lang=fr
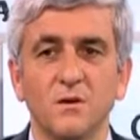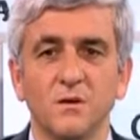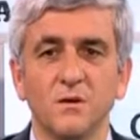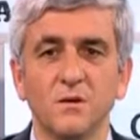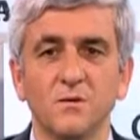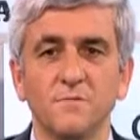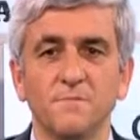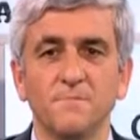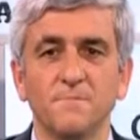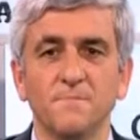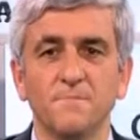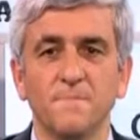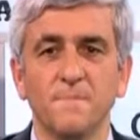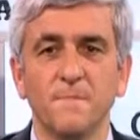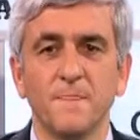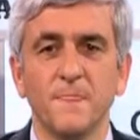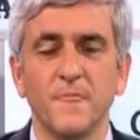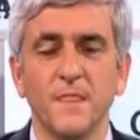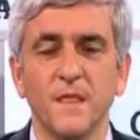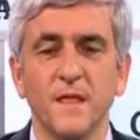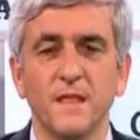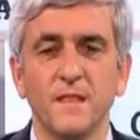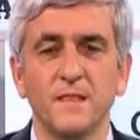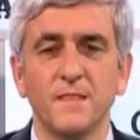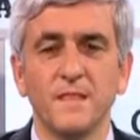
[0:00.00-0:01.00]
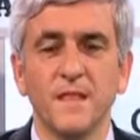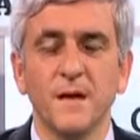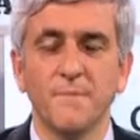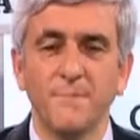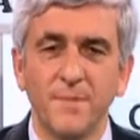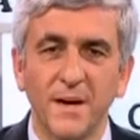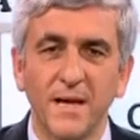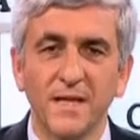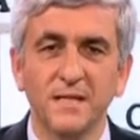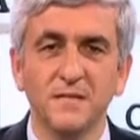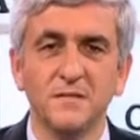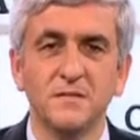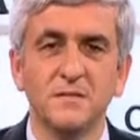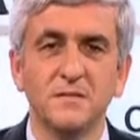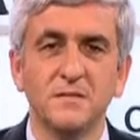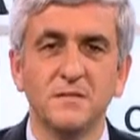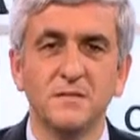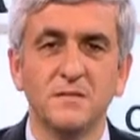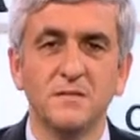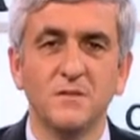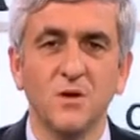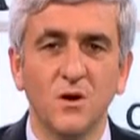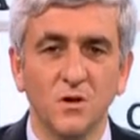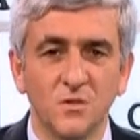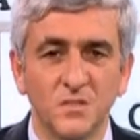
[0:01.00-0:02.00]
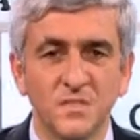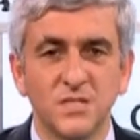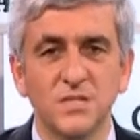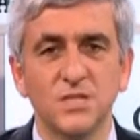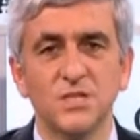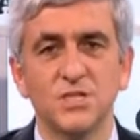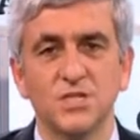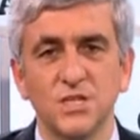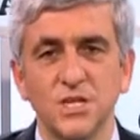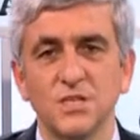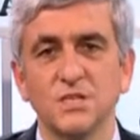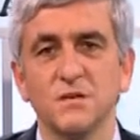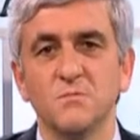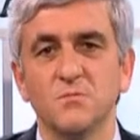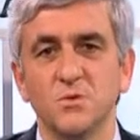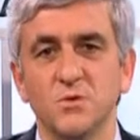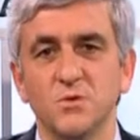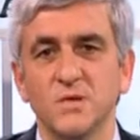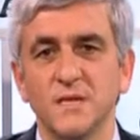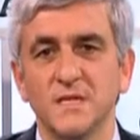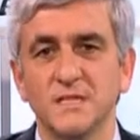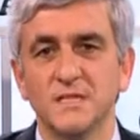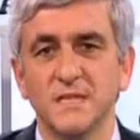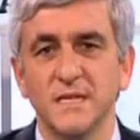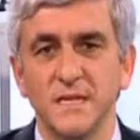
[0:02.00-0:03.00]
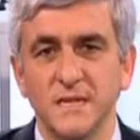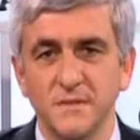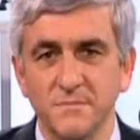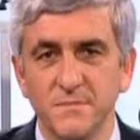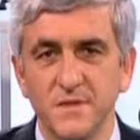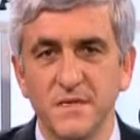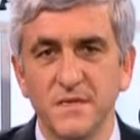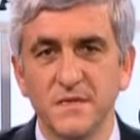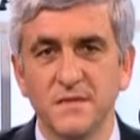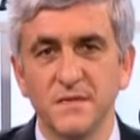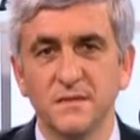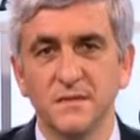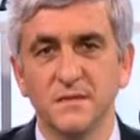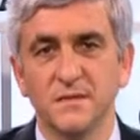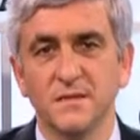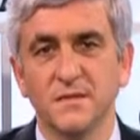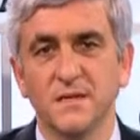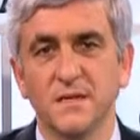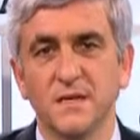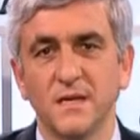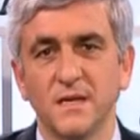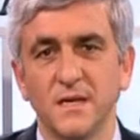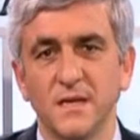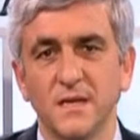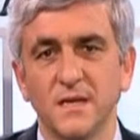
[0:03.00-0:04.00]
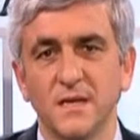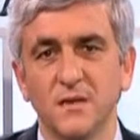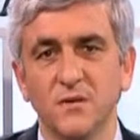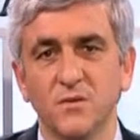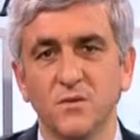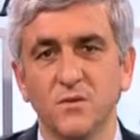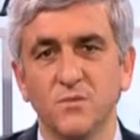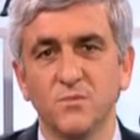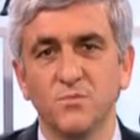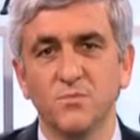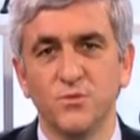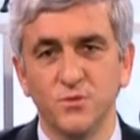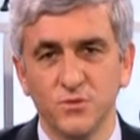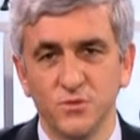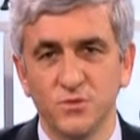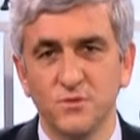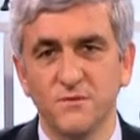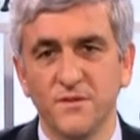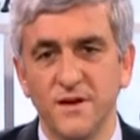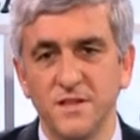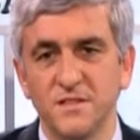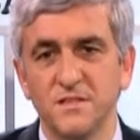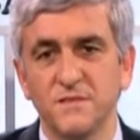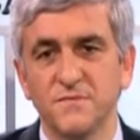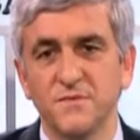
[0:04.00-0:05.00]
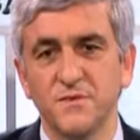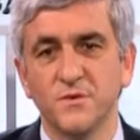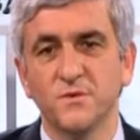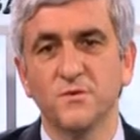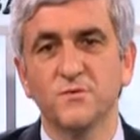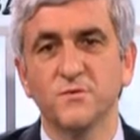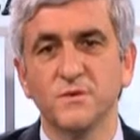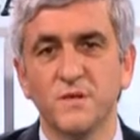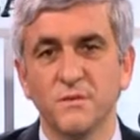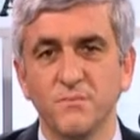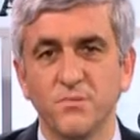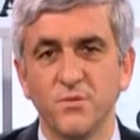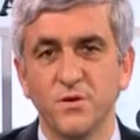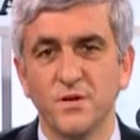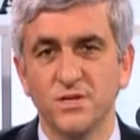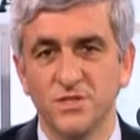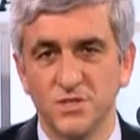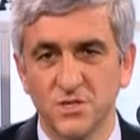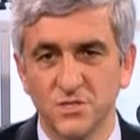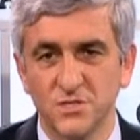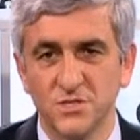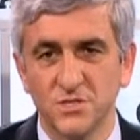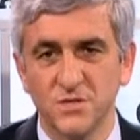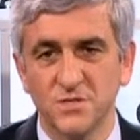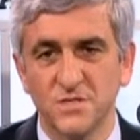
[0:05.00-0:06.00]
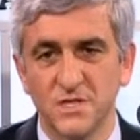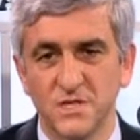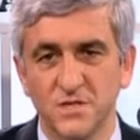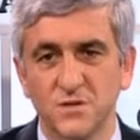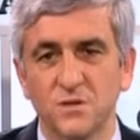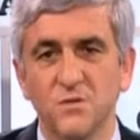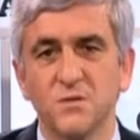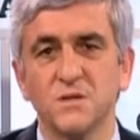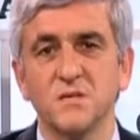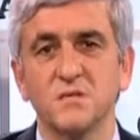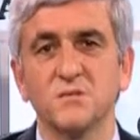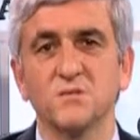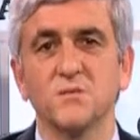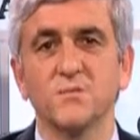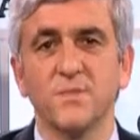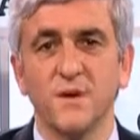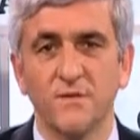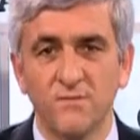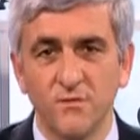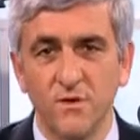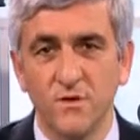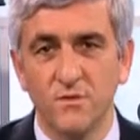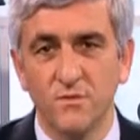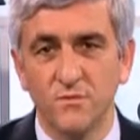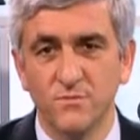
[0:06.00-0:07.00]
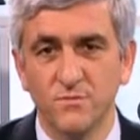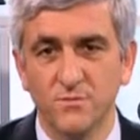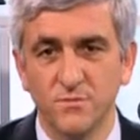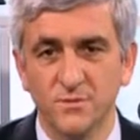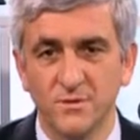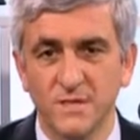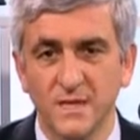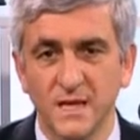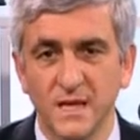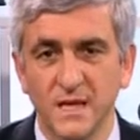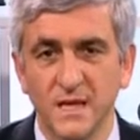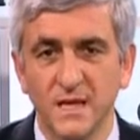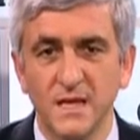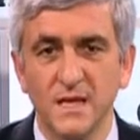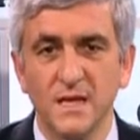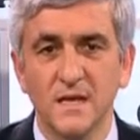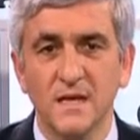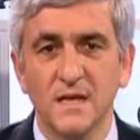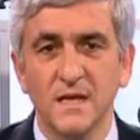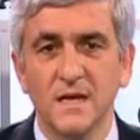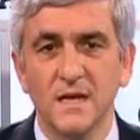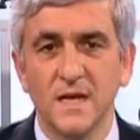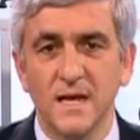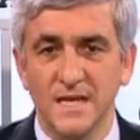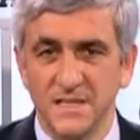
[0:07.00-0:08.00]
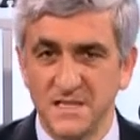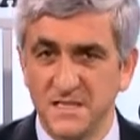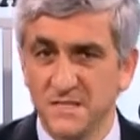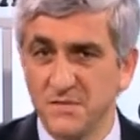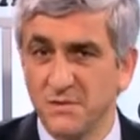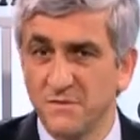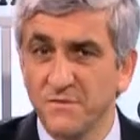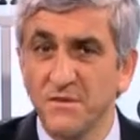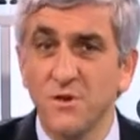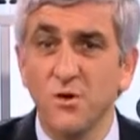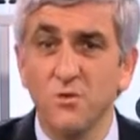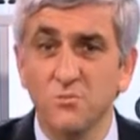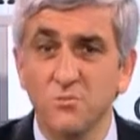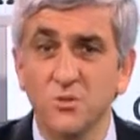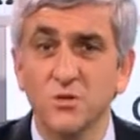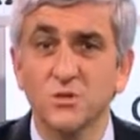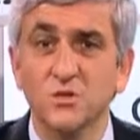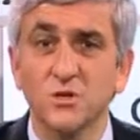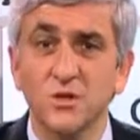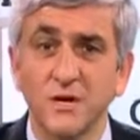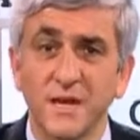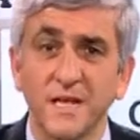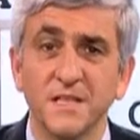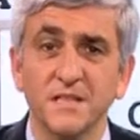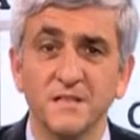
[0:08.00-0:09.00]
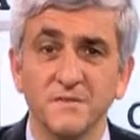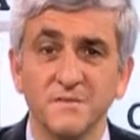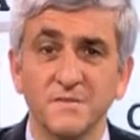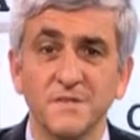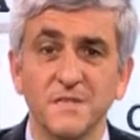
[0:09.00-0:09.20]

euh, n'a pas d'ores et déjà démontré ses limites et pose de vraies difficultés pour les jeunes enseignants qui sont parfois confrontés à des environnements scolaires